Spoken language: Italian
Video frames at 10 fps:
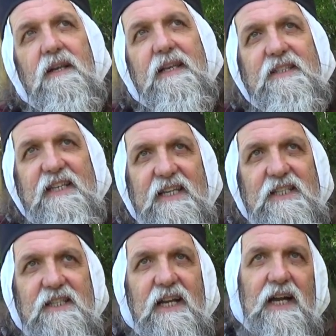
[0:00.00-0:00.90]
le
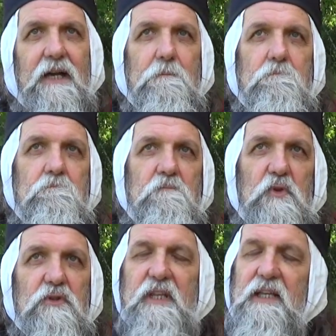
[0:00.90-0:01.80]
gesta
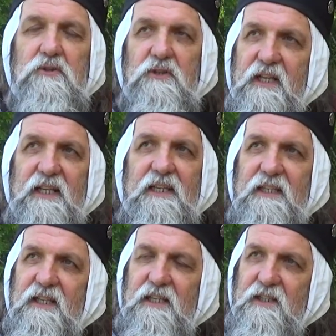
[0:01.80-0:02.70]
non tanto
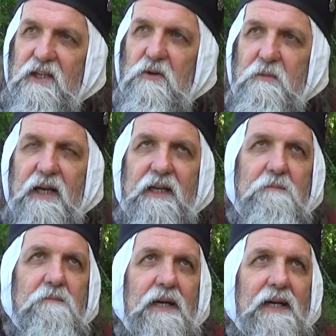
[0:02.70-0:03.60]
degli, degli antichi romani,
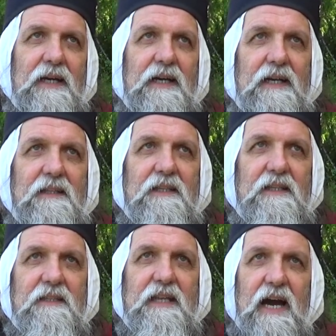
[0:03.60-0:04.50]
ma
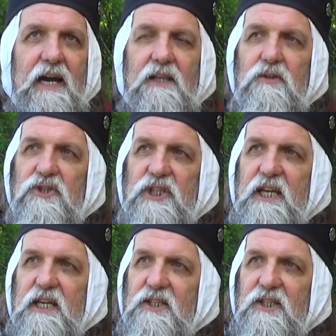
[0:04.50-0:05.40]
di Dario,
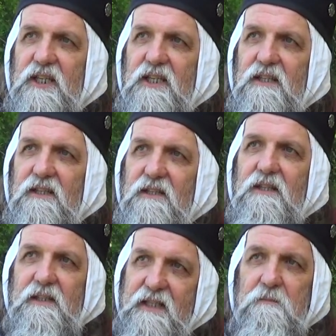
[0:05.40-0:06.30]
Serse, de,
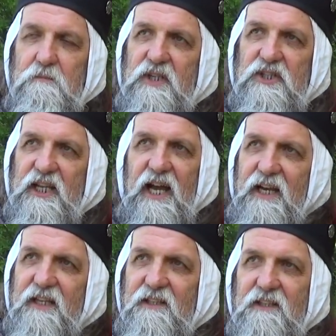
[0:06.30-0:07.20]
de, ah. dei
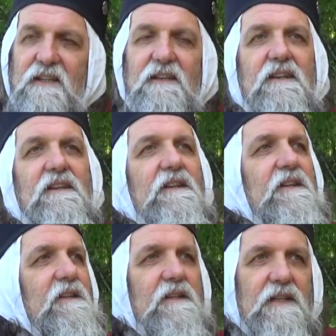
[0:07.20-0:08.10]
persiani, di, sì.
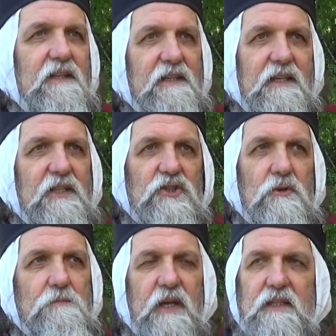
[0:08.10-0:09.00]
Eh, è
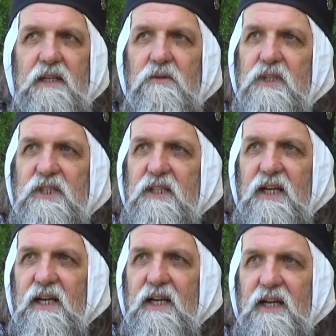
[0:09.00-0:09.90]
scoppiata
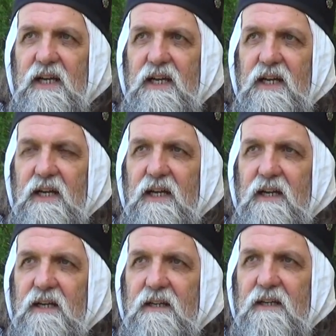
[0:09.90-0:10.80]
questa,
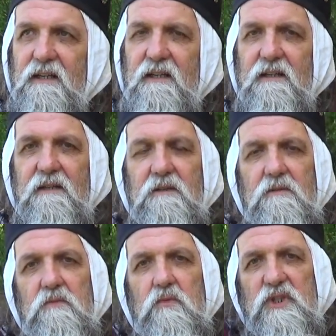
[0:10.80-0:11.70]

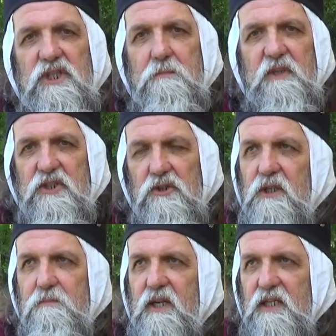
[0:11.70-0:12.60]
questa
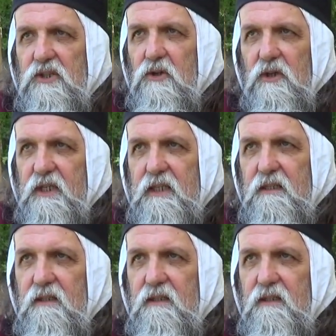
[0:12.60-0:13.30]
passione per la storia.